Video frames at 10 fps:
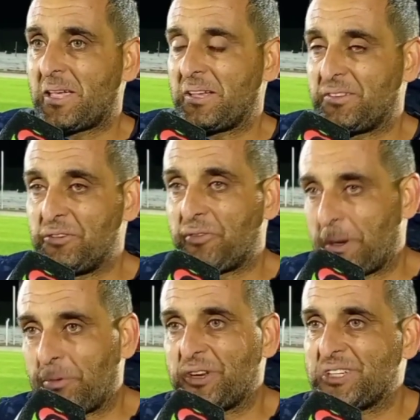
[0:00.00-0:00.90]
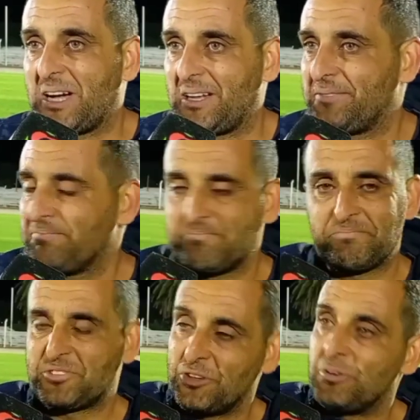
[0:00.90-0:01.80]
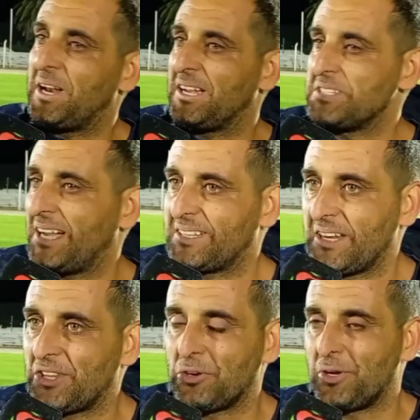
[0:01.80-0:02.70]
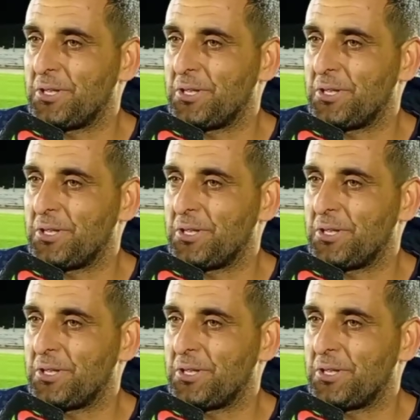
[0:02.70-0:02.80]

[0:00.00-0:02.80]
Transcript: que si no fuera por ella, yo no era hincha de atlético